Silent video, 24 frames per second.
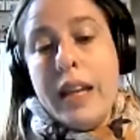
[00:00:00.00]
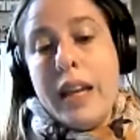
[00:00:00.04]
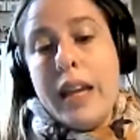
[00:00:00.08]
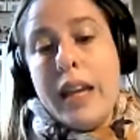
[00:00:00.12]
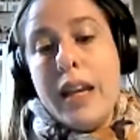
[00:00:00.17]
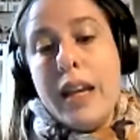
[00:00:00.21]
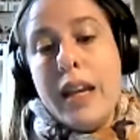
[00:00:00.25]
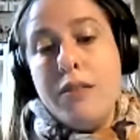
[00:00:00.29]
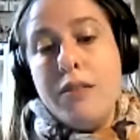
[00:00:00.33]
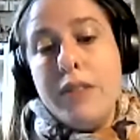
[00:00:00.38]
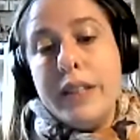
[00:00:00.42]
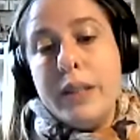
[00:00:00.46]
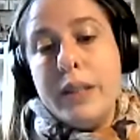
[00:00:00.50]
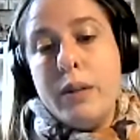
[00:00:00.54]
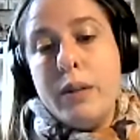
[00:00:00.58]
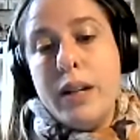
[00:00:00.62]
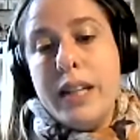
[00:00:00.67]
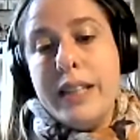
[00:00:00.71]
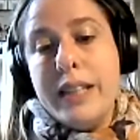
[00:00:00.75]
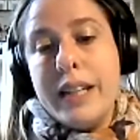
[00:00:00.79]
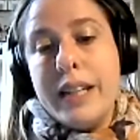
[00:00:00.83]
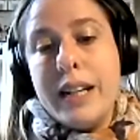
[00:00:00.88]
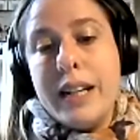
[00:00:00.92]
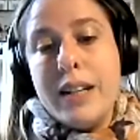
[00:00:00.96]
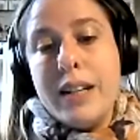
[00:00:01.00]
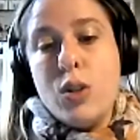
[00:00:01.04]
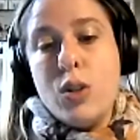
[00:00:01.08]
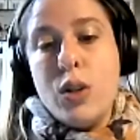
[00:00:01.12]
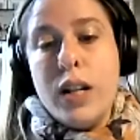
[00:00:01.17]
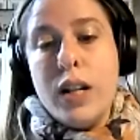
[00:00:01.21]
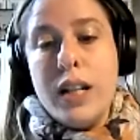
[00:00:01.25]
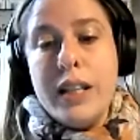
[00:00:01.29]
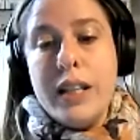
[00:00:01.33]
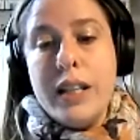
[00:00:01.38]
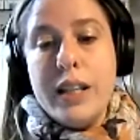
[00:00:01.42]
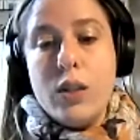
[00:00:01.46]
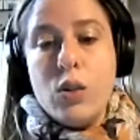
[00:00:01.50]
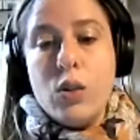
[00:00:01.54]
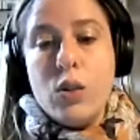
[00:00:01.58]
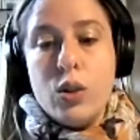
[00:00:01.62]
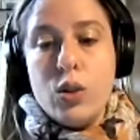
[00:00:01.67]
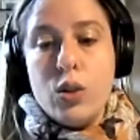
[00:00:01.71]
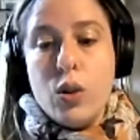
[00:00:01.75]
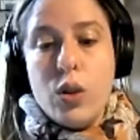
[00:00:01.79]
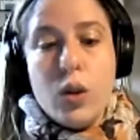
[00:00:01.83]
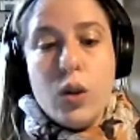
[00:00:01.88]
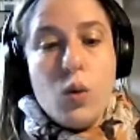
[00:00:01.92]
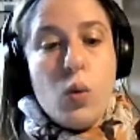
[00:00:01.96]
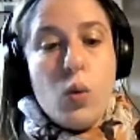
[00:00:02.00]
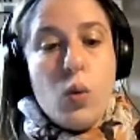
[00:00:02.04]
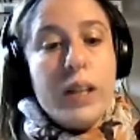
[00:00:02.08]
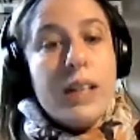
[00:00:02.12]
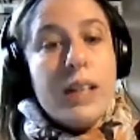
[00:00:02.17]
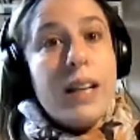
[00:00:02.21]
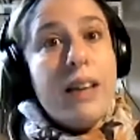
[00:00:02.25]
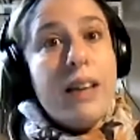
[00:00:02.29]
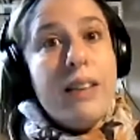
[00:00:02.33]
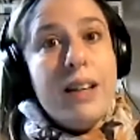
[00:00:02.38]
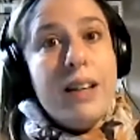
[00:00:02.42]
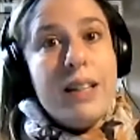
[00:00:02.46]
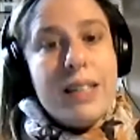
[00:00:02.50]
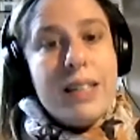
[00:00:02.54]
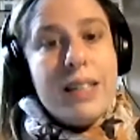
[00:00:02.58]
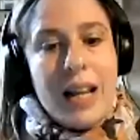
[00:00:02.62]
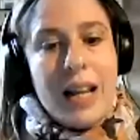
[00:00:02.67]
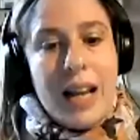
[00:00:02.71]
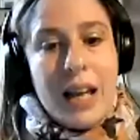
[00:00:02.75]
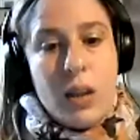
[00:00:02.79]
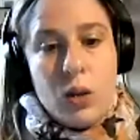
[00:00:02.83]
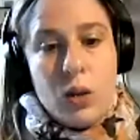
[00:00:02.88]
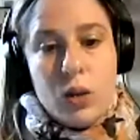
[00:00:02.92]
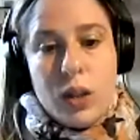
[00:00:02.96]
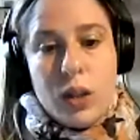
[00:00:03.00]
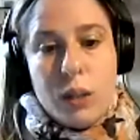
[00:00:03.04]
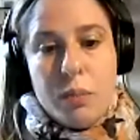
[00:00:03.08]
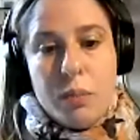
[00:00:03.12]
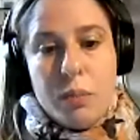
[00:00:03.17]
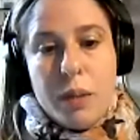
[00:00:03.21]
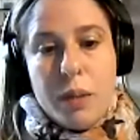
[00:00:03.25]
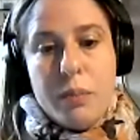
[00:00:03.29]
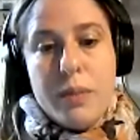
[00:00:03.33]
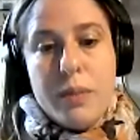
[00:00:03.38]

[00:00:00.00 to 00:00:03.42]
en el Festival Internacional de Cortos de Cuenca del Salado, también